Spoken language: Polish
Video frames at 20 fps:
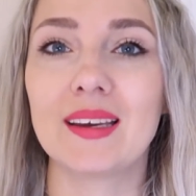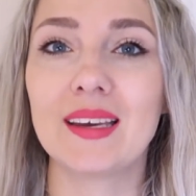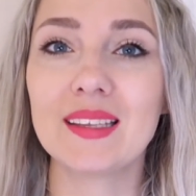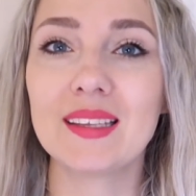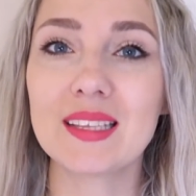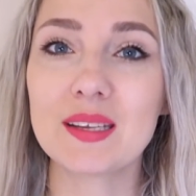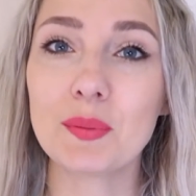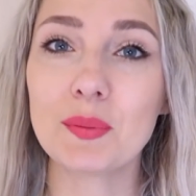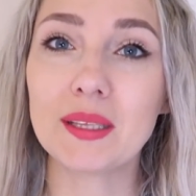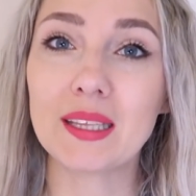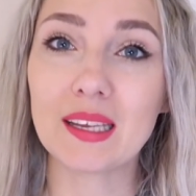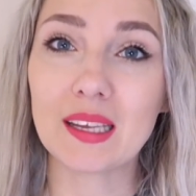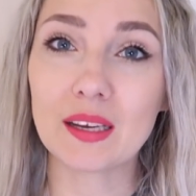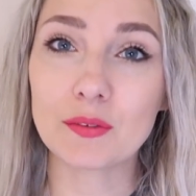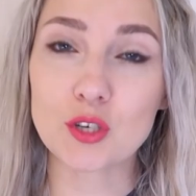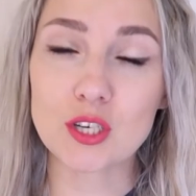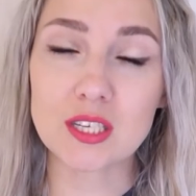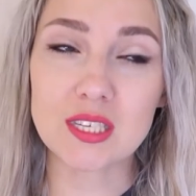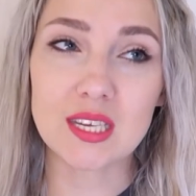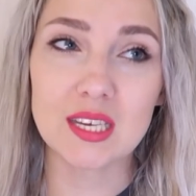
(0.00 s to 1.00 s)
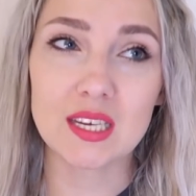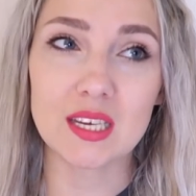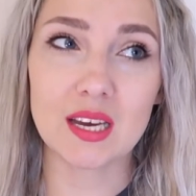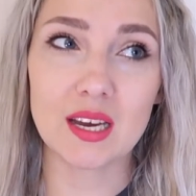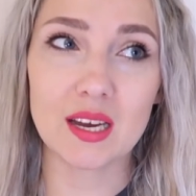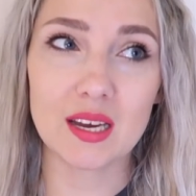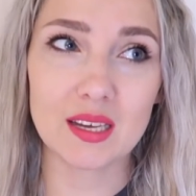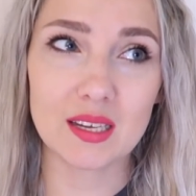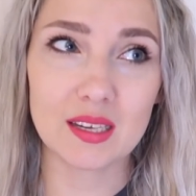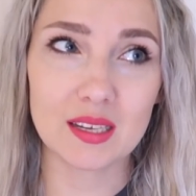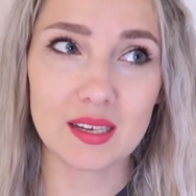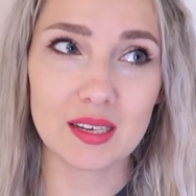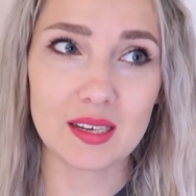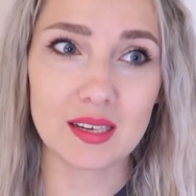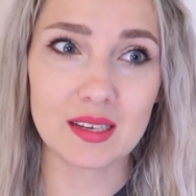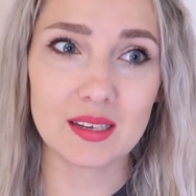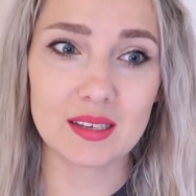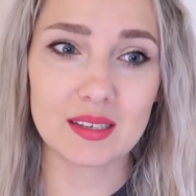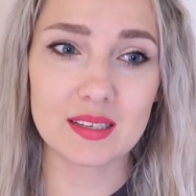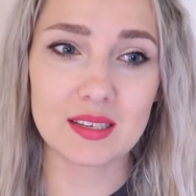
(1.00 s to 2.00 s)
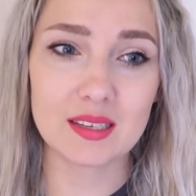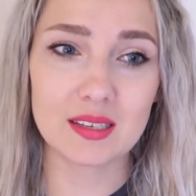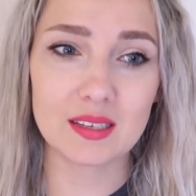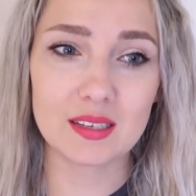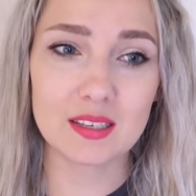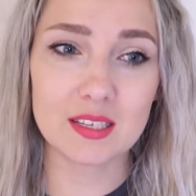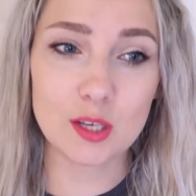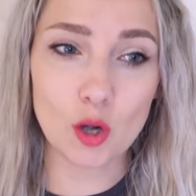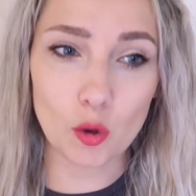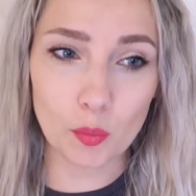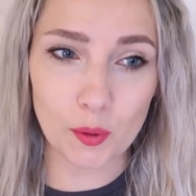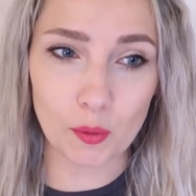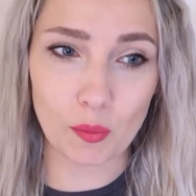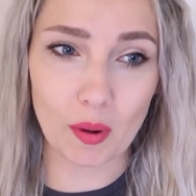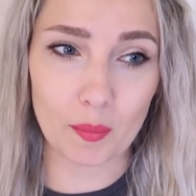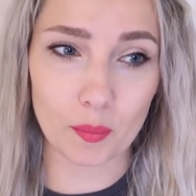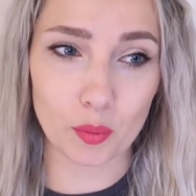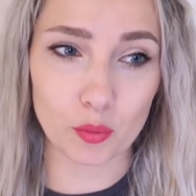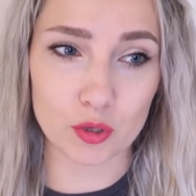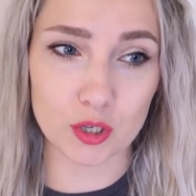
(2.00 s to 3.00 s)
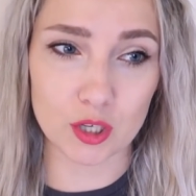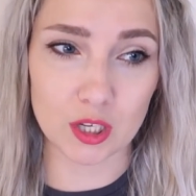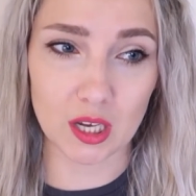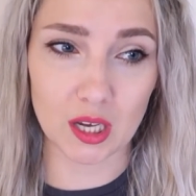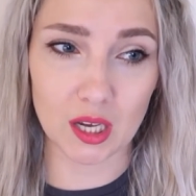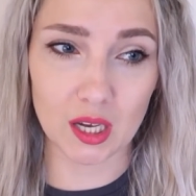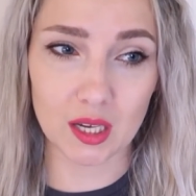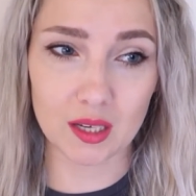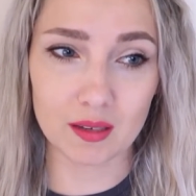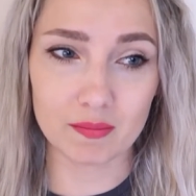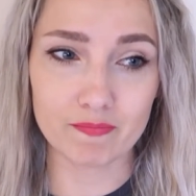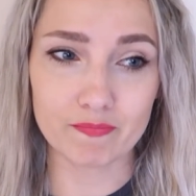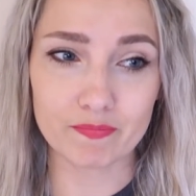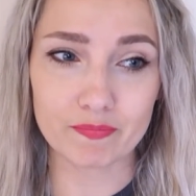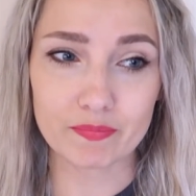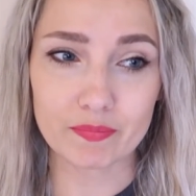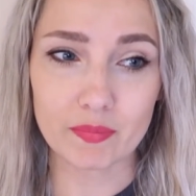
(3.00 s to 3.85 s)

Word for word: Ja te badania wszystkie e, zrobiłam później.